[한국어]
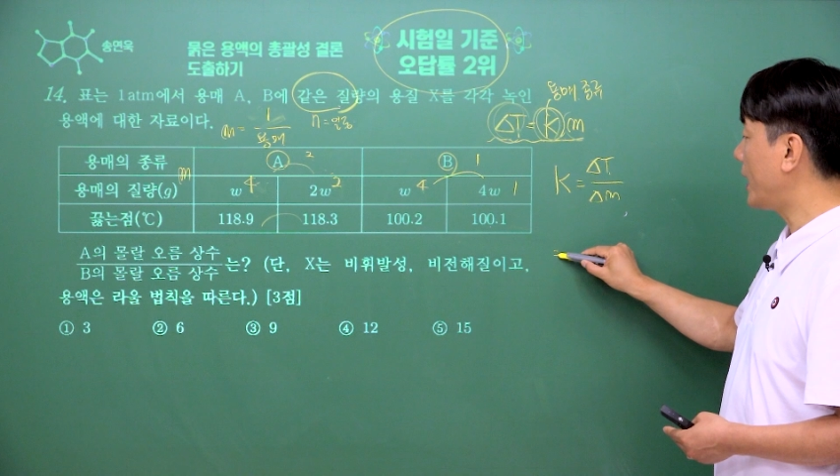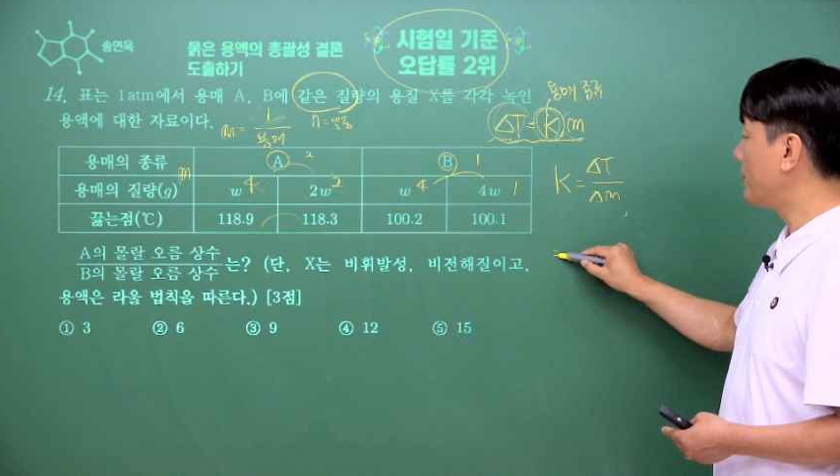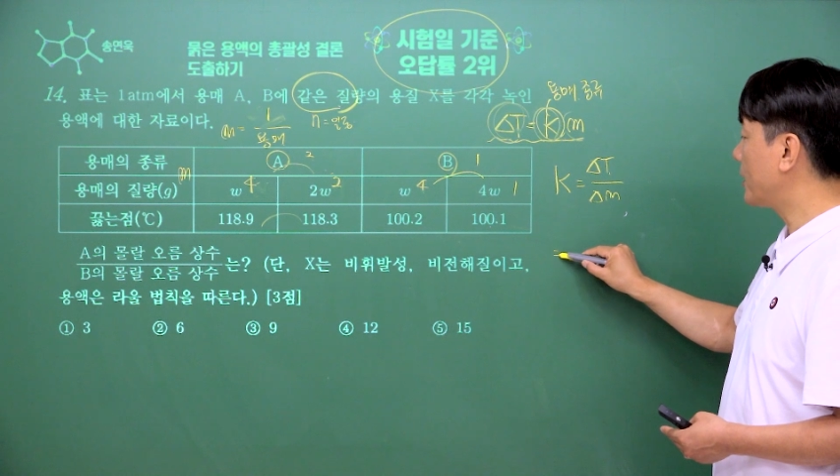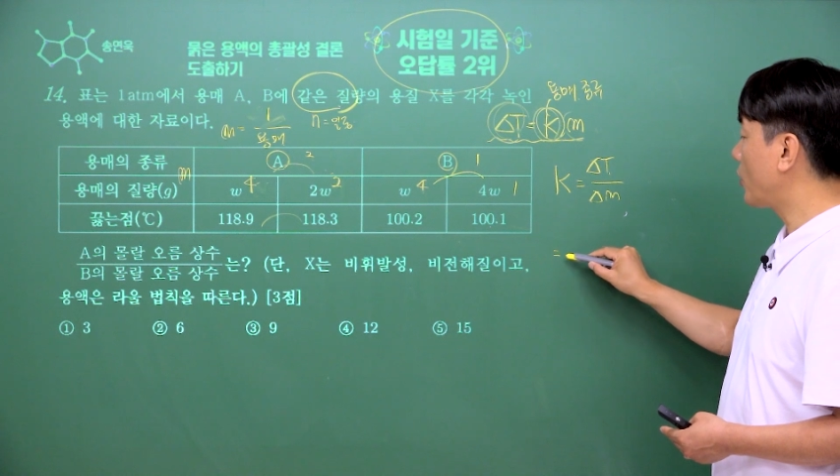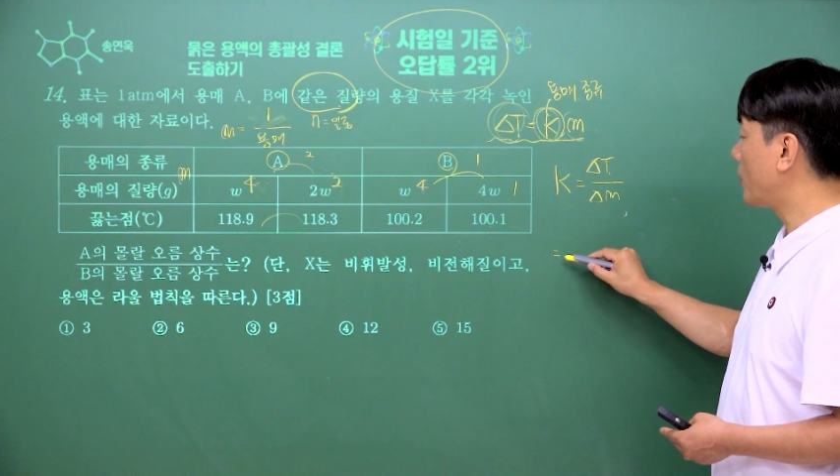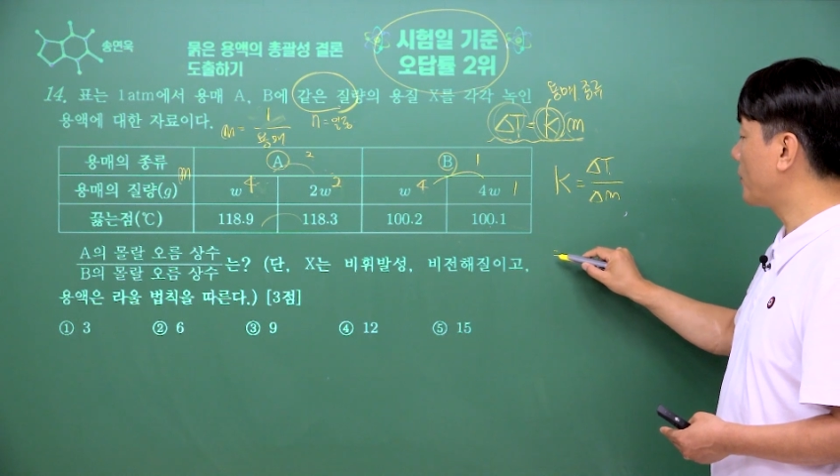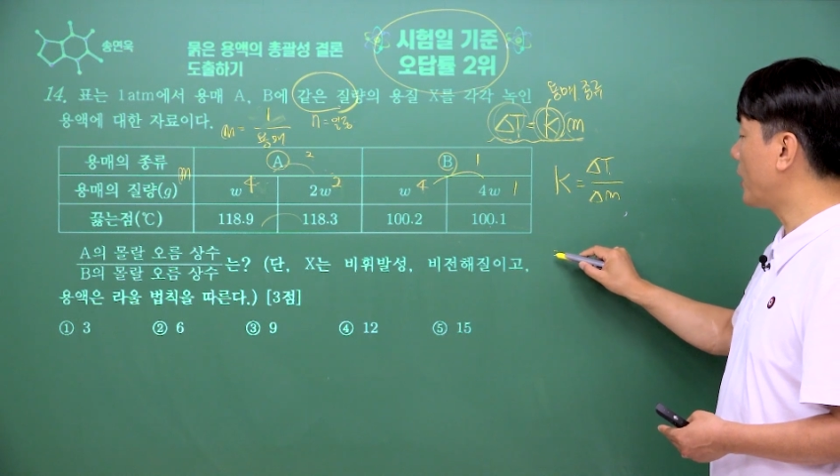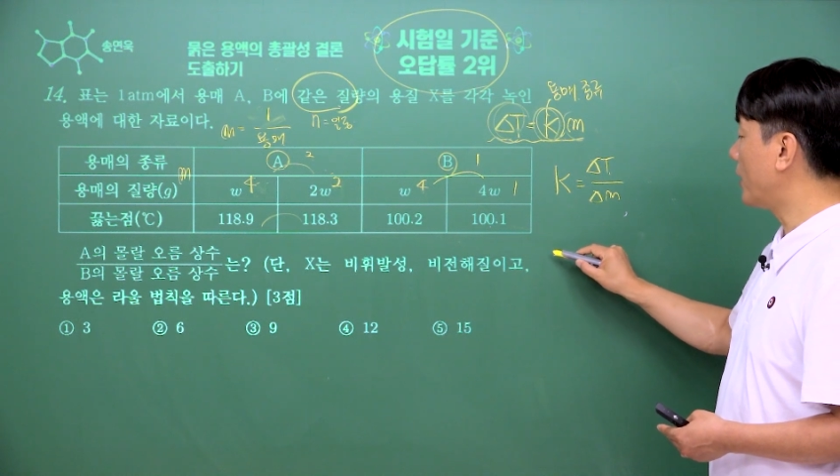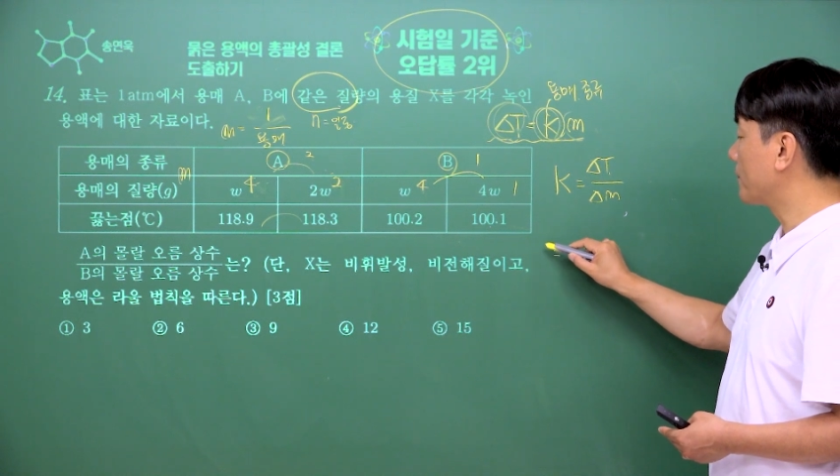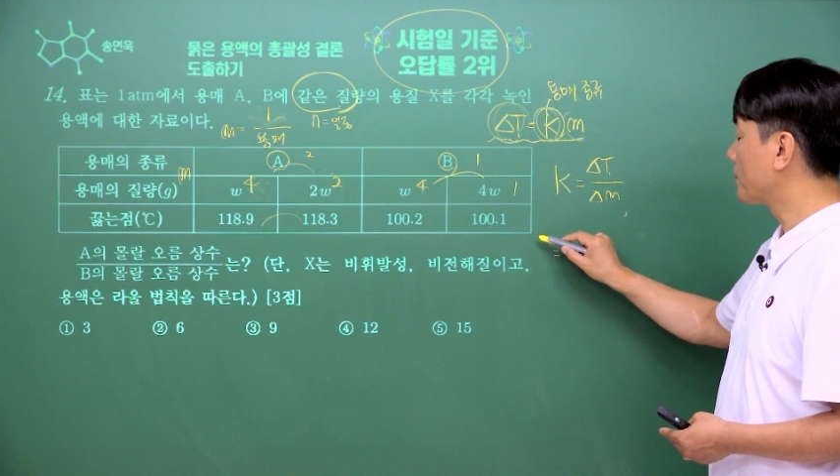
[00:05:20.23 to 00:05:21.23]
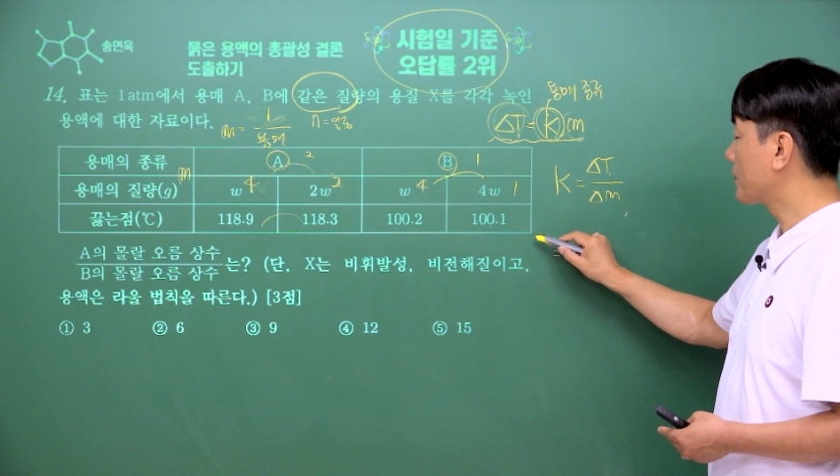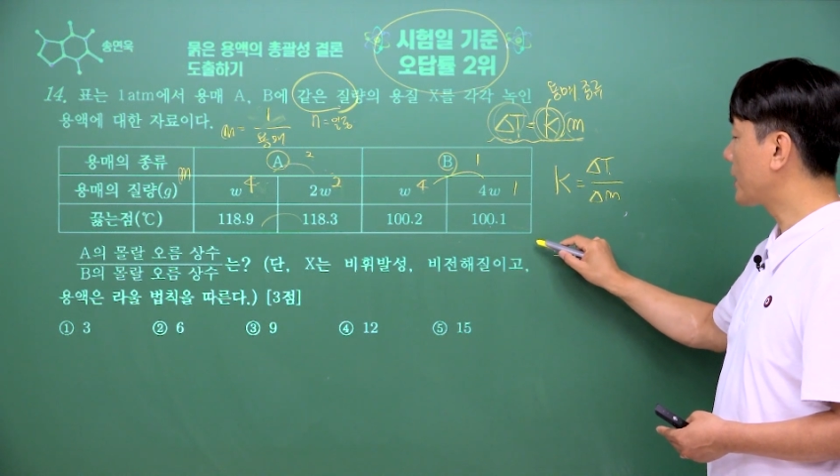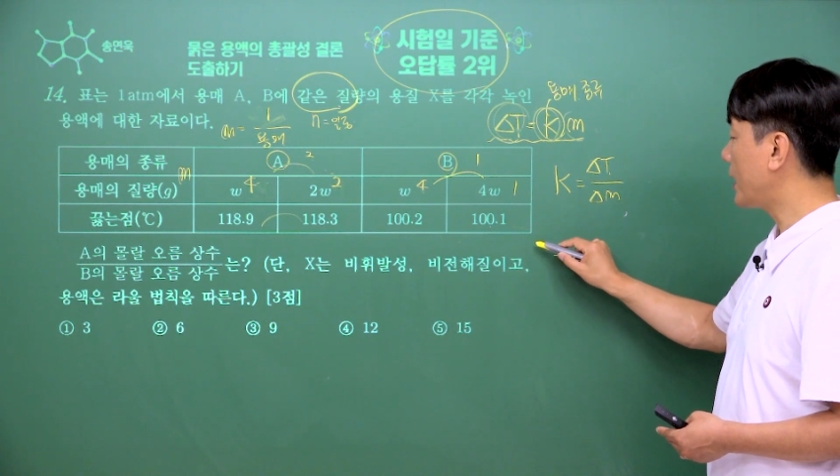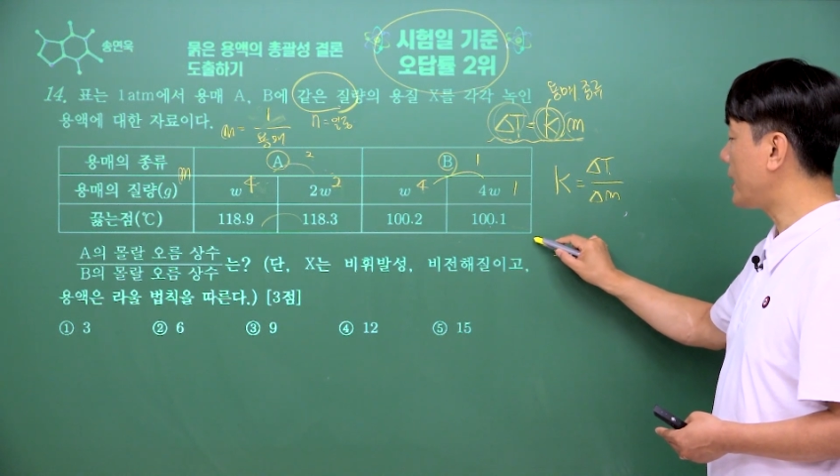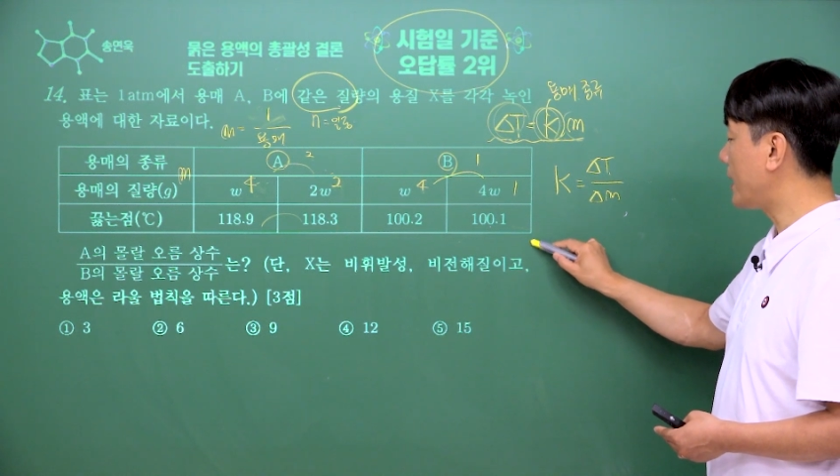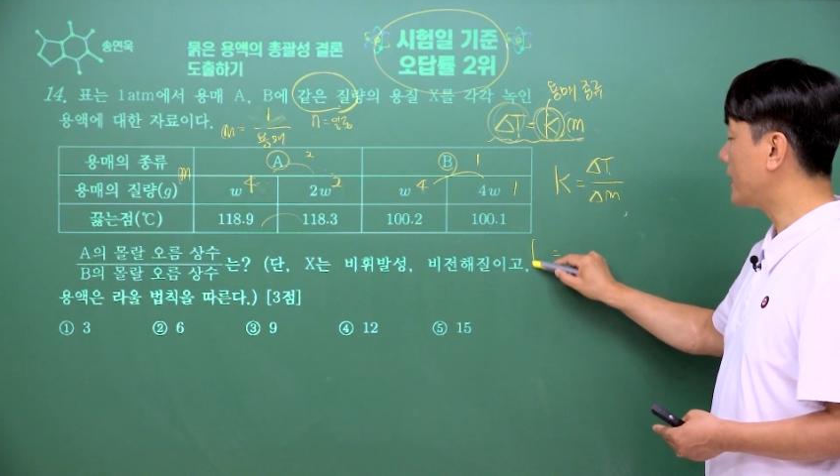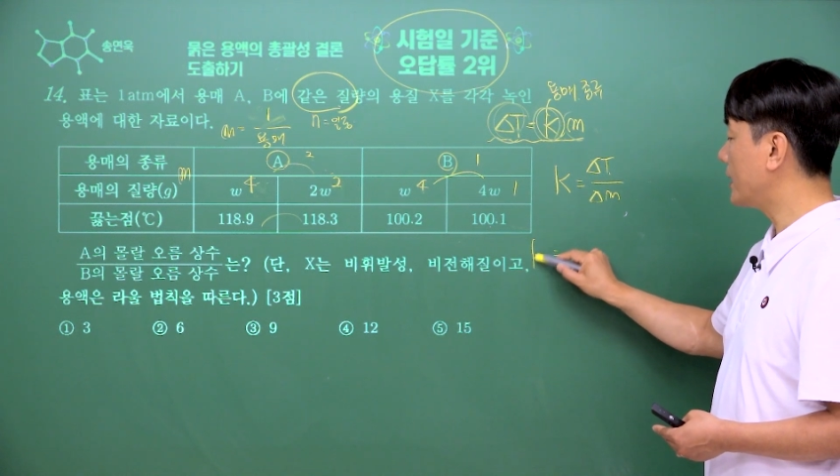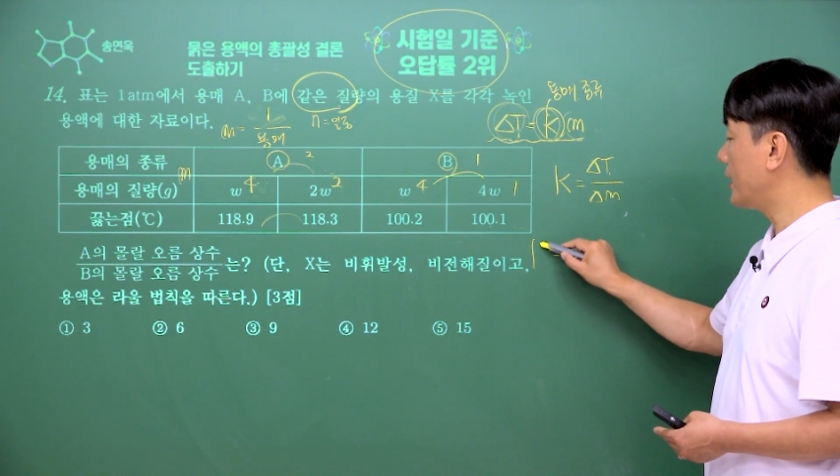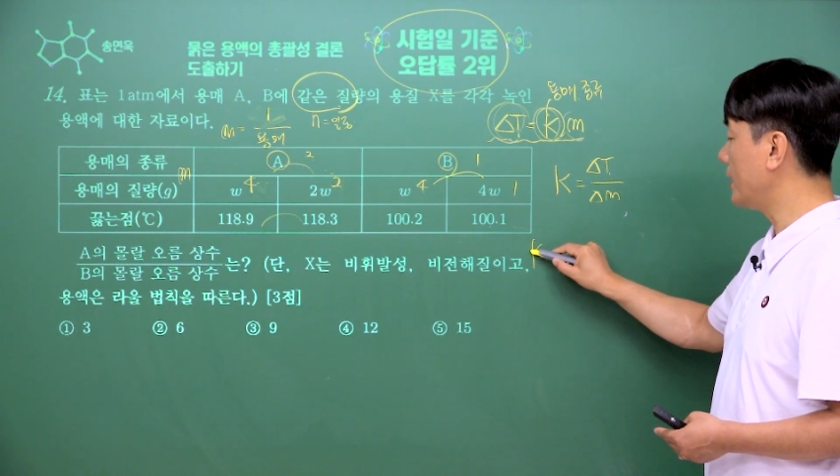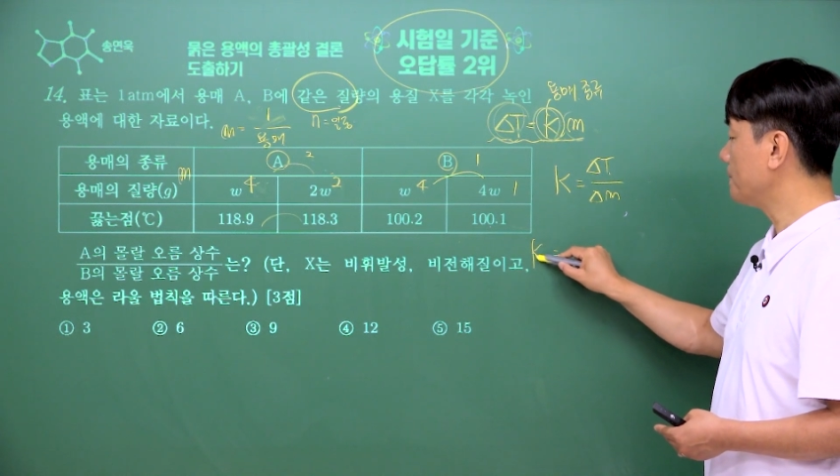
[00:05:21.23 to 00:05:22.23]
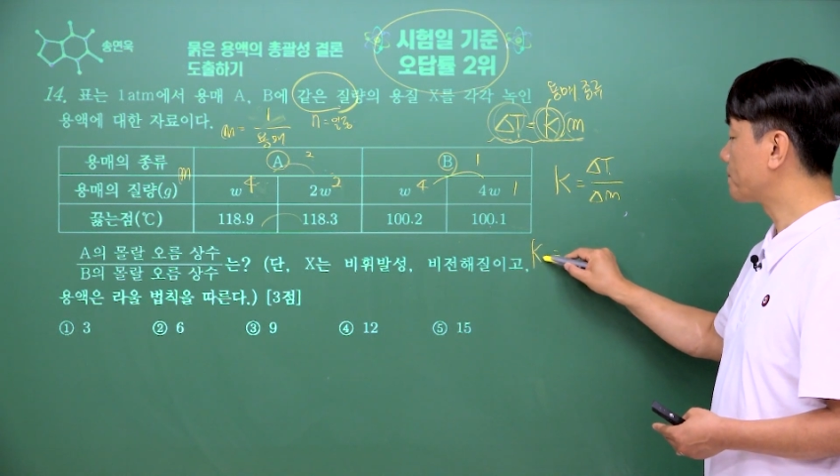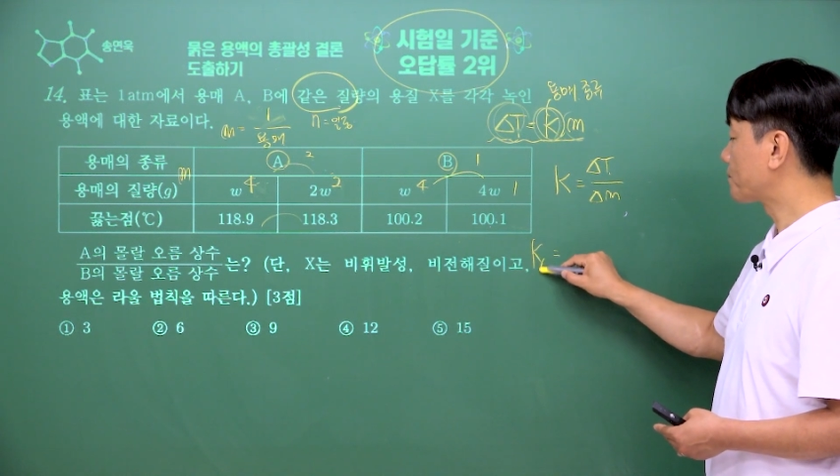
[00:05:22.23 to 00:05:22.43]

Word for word: A 비교해보면 KA